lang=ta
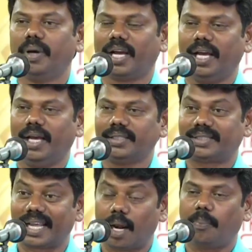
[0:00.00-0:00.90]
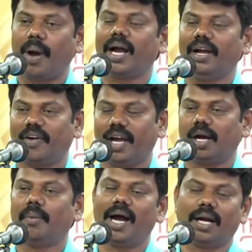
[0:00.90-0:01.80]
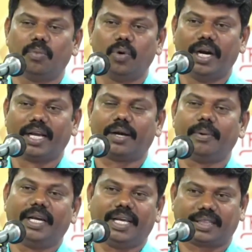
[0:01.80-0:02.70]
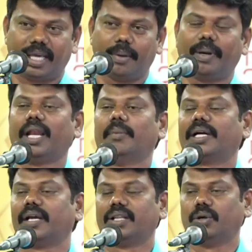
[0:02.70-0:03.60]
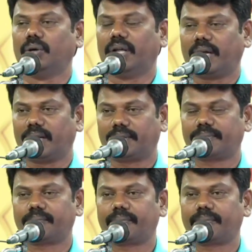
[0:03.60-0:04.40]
மிக சிறப்பாக வேகமாக முன்னெடுக்க வேண்டிய தேவை நமக்கு இருந்து கொண்டிருக்கிறது